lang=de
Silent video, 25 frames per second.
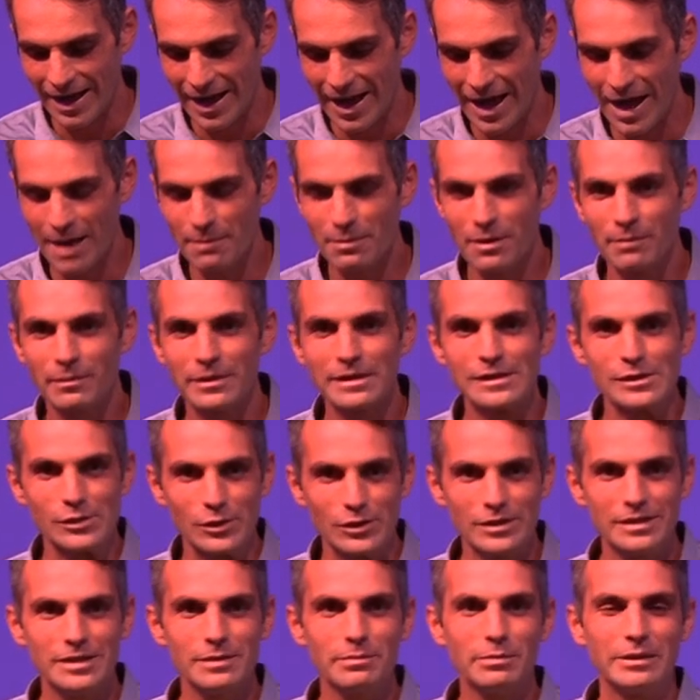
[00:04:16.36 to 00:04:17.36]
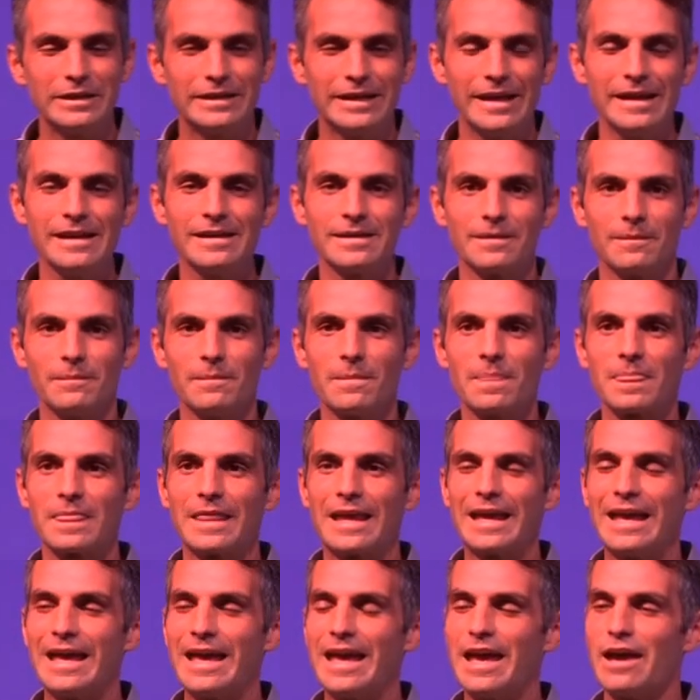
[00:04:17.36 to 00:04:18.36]
Aber man sollte bedenken,
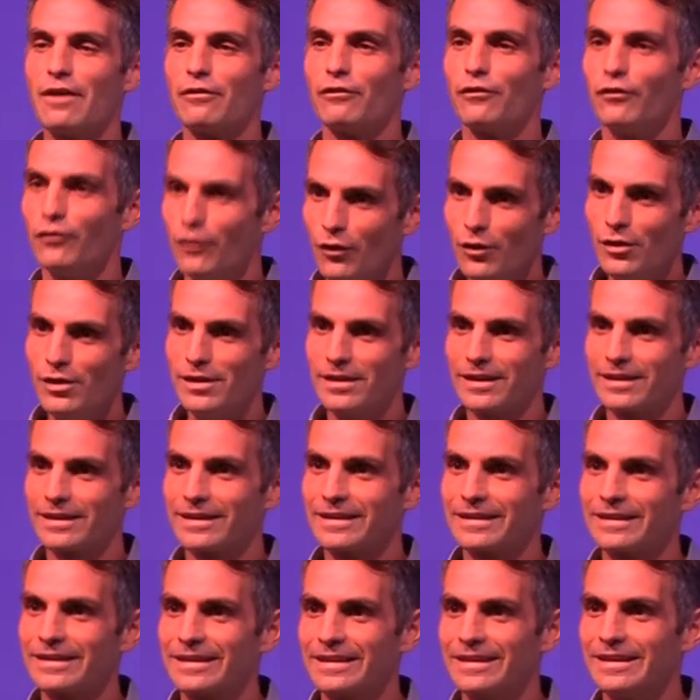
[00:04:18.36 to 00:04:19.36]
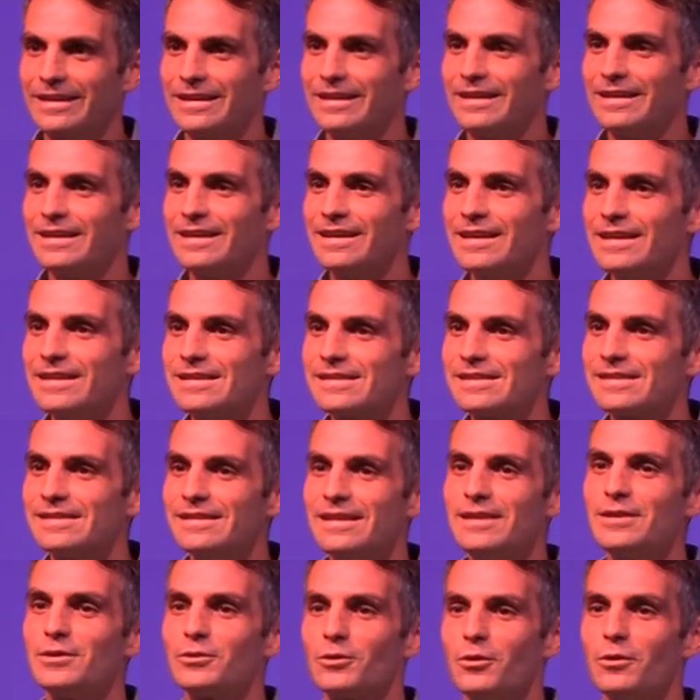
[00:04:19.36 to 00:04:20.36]
Erfolg ist
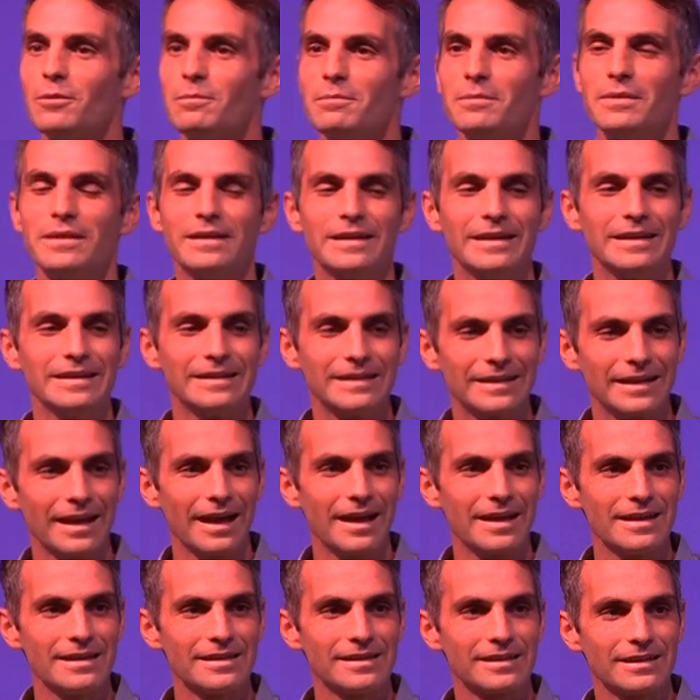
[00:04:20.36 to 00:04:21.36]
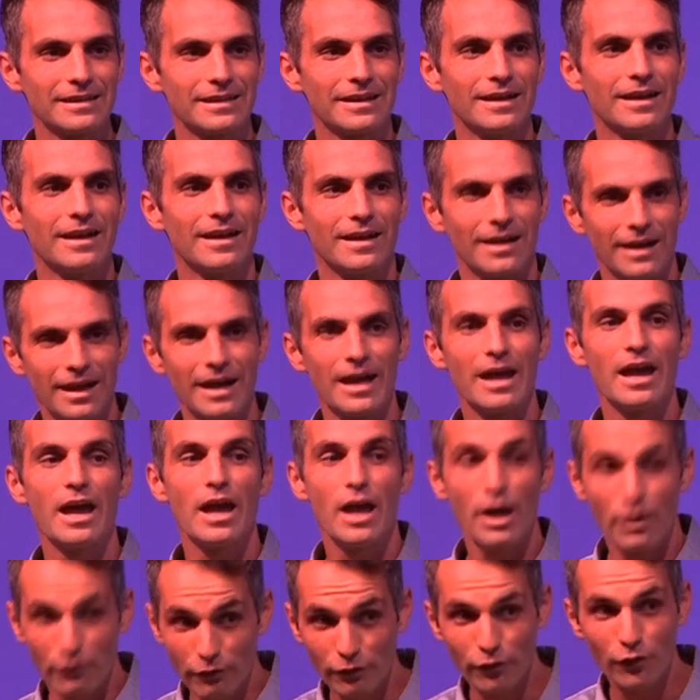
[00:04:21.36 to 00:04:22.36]
nicht unbedingt gleich
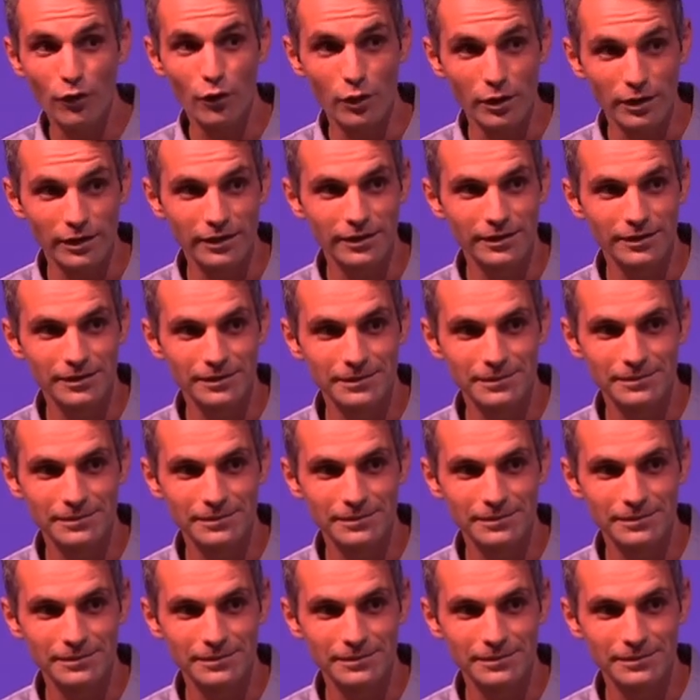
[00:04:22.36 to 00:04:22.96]
Erfolg.